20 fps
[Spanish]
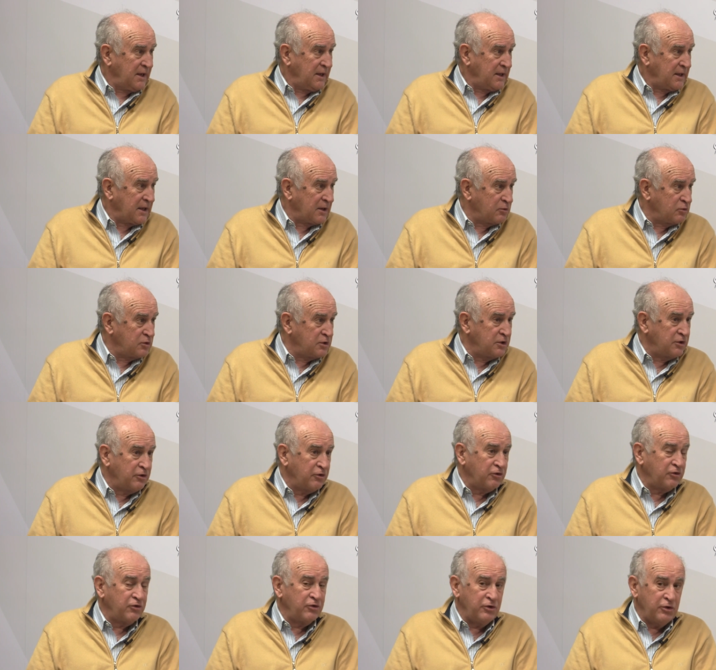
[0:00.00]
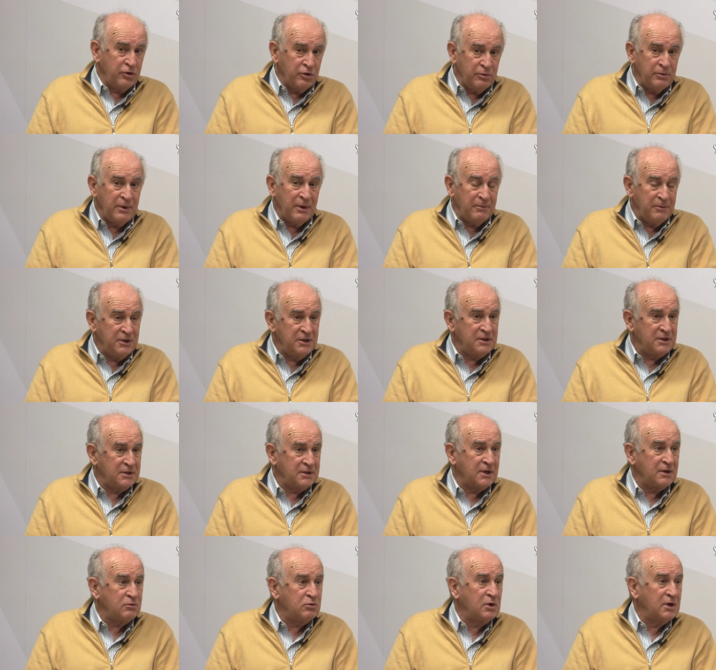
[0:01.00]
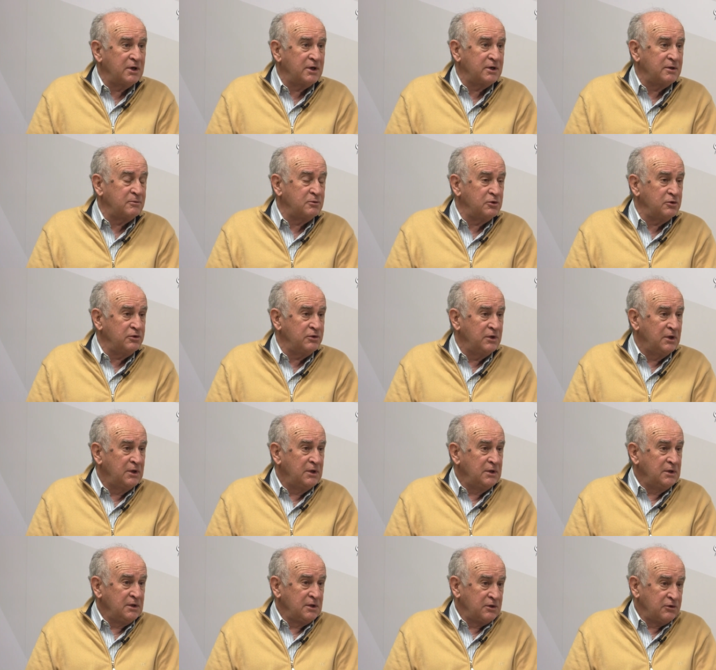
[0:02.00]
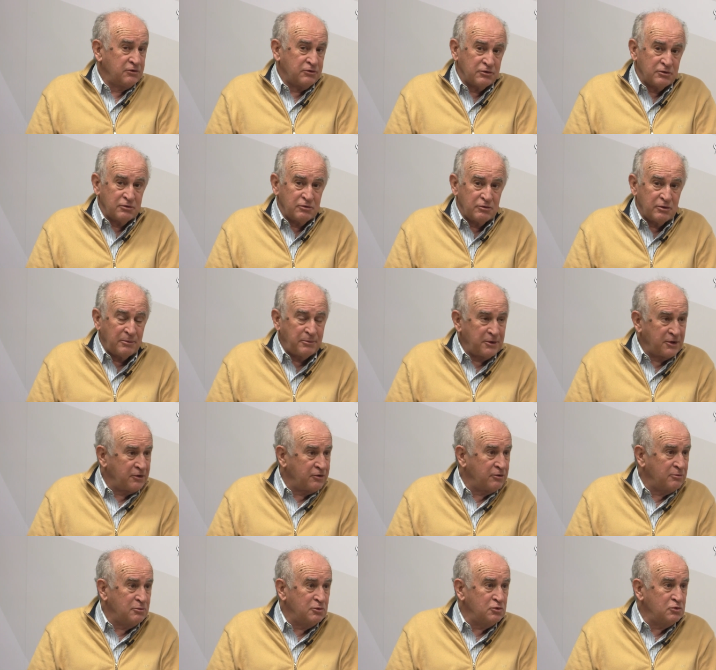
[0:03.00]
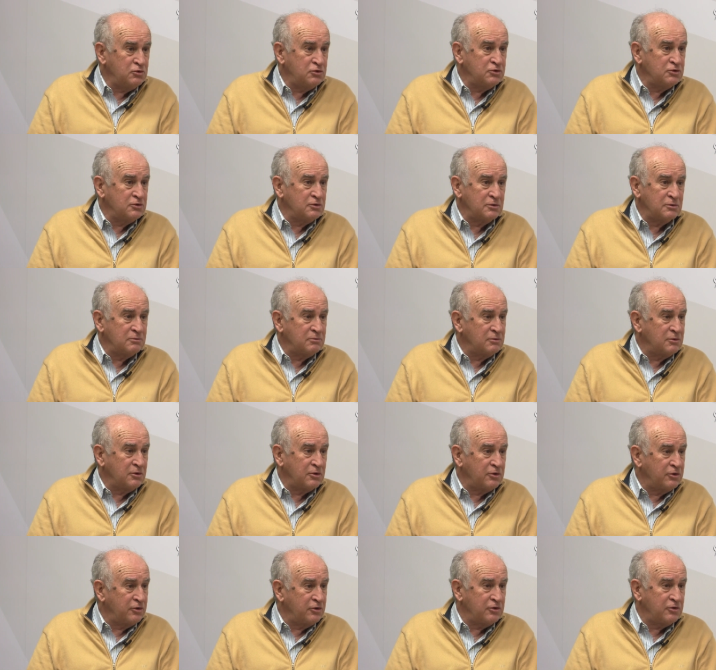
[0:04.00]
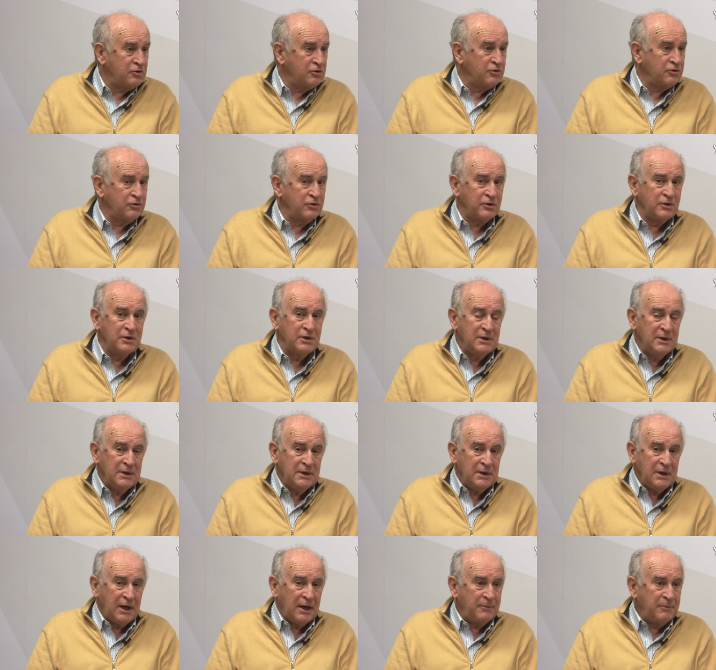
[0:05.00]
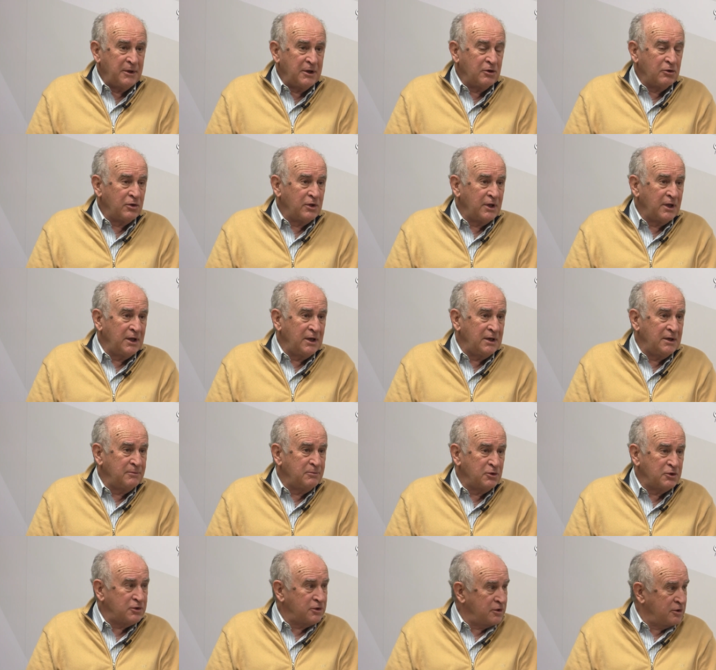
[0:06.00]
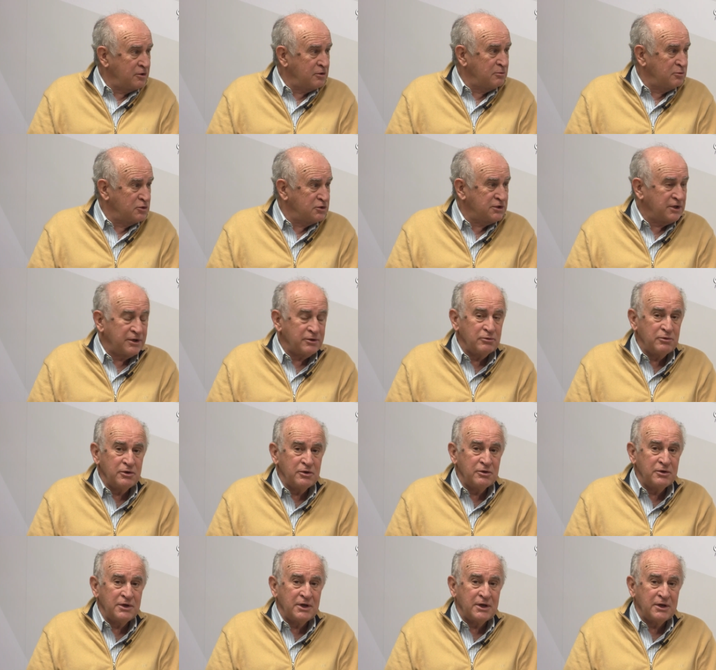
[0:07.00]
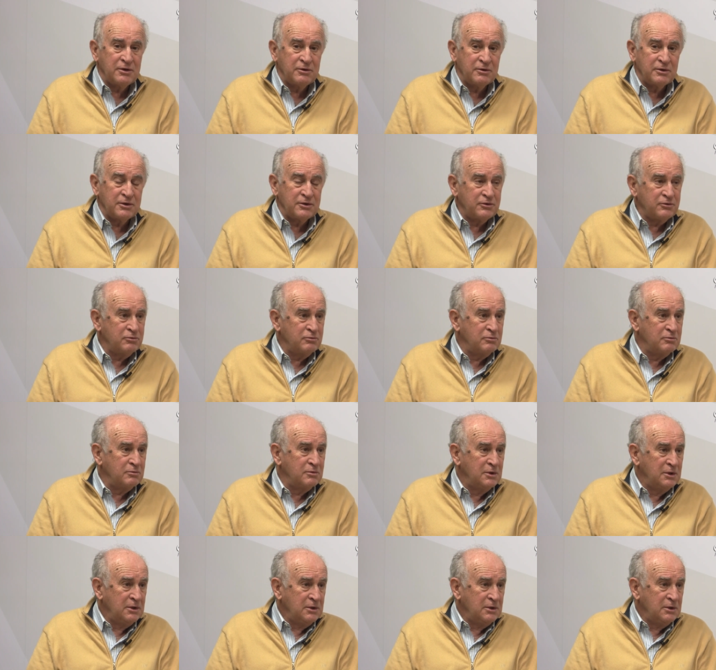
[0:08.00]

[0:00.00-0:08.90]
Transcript: y a Agustín Rossi. Y obviamente está Juan Grabois, que yo lo aprecio mucho, lo conozco, soy amigo de él, hemos tenido muchas reuniones, creo que es un